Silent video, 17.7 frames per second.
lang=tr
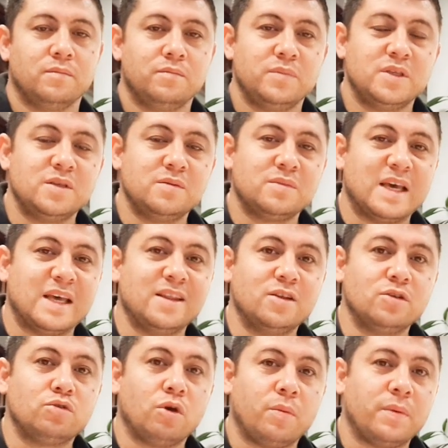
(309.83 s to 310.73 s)
Bizim
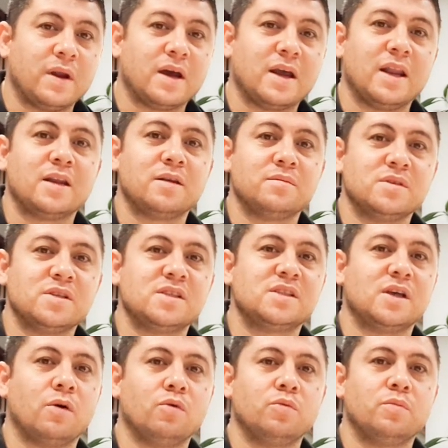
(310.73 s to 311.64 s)
kendi topraklarımızı
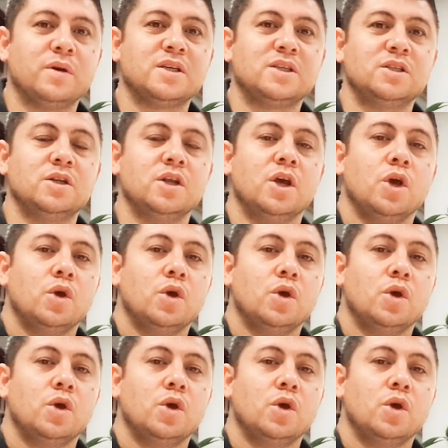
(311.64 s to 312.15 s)
savunmak için,